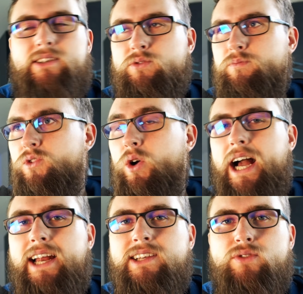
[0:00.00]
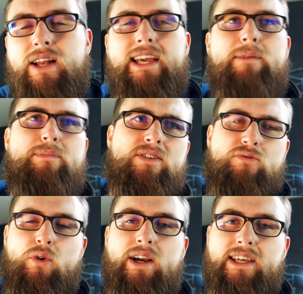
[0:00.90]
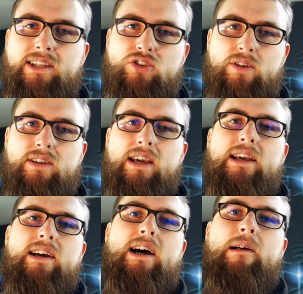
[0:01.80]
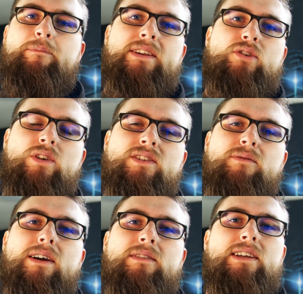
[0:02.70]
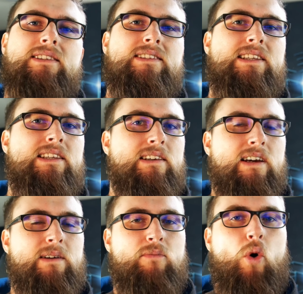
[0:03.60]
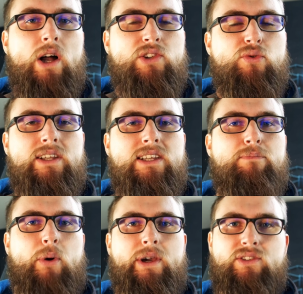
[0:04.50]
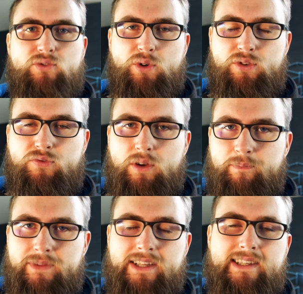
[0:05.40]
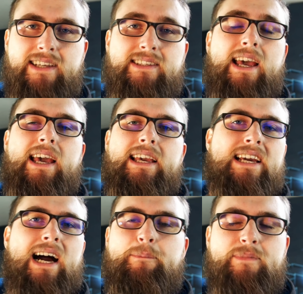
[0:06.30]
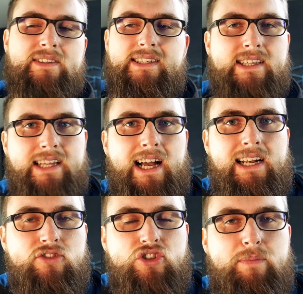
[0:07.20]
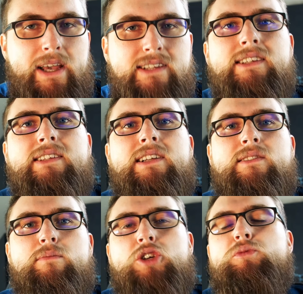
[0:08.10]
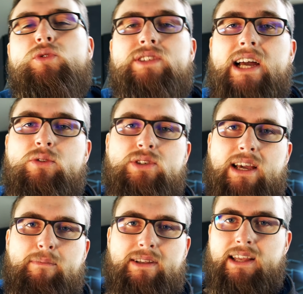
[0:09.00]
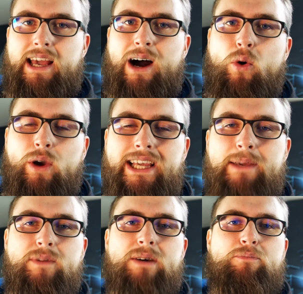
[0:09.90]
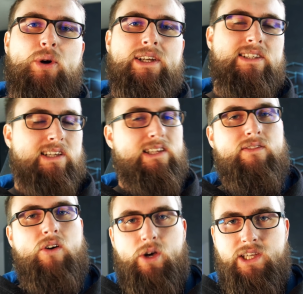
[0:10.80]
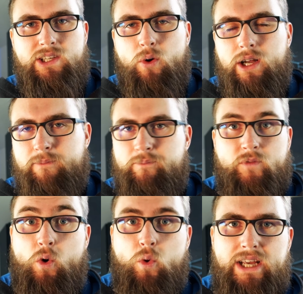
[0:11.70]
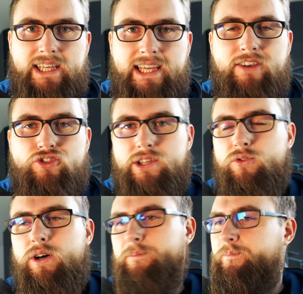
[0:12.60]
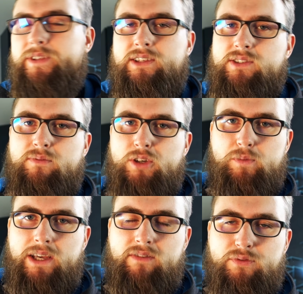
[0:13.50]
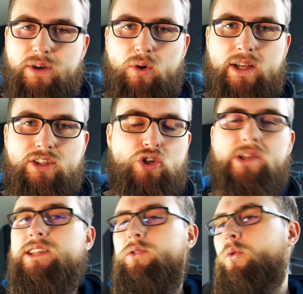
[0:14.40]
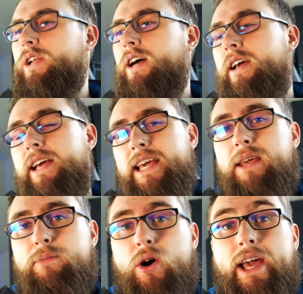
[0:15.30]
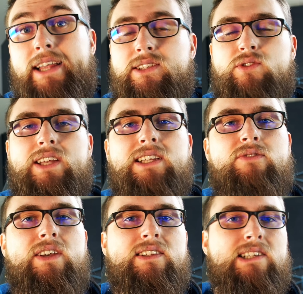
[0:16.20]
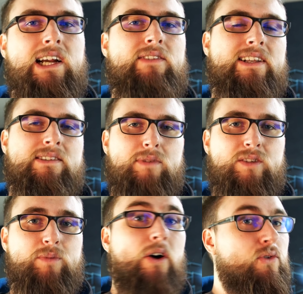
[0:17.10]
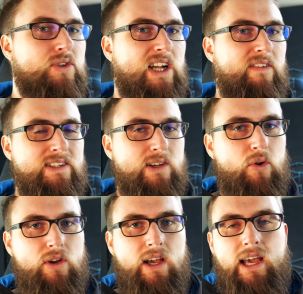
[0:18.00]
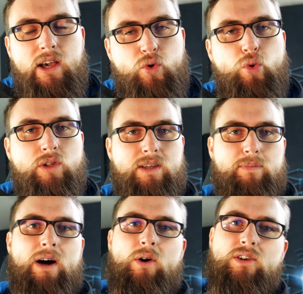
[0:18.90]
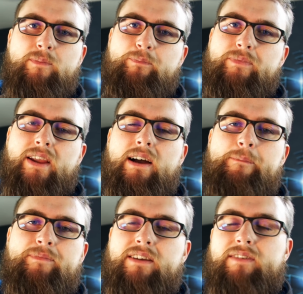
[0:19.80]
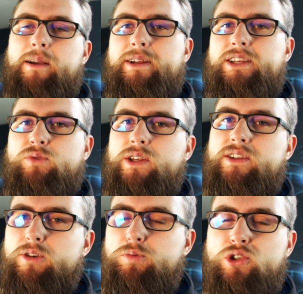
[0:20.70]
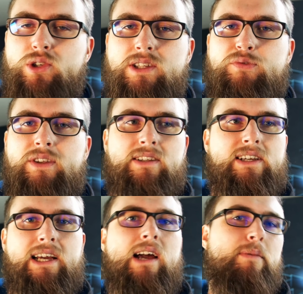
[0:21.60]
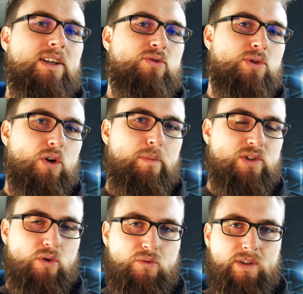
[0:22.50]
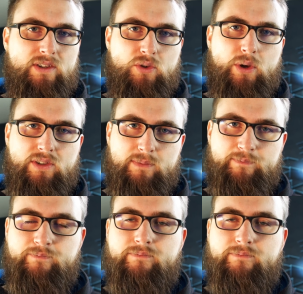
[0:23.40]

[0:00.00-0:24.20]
also noch gar nicht so lange her, ein bisschen vorher ging das schon, ähm, konnte man die ähm, Ortung in Gebäuden durchführen. Das heißt, ihr habt ein Signal, ein GPS-Signal zum Beispiel, und dadurch kann man auch im Gebäude drin euch orten oder Gegenstände orten. Also zum Beispiel irgendwie verlorene Schlüssel oder eben auch Handys. Und das wird teilweise missbraucht und teilweise auch gut gebraucht. Ähm, weil man natürlich zum Beispiel Schlüssel finden kann, aber natürlich auch Personen finden könnte.